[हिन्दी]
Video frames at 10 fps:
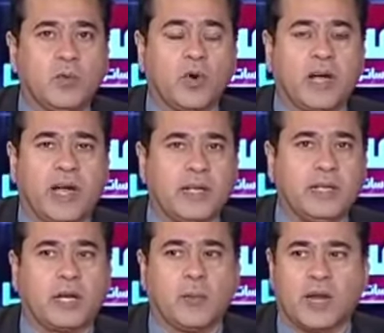वो कह रहे हैं
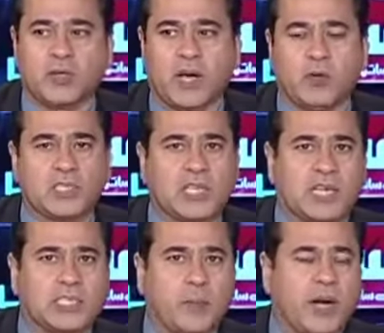जी कमरा जो है वो
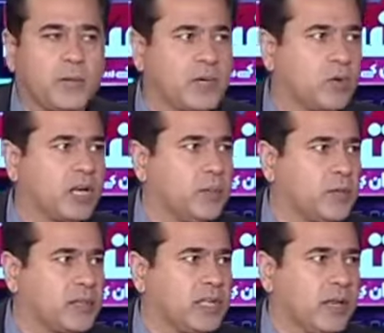चार चार पांच पांच गुना
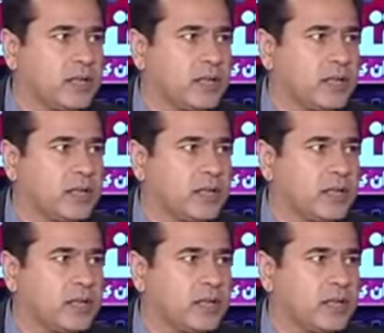कीमत पे दे रहे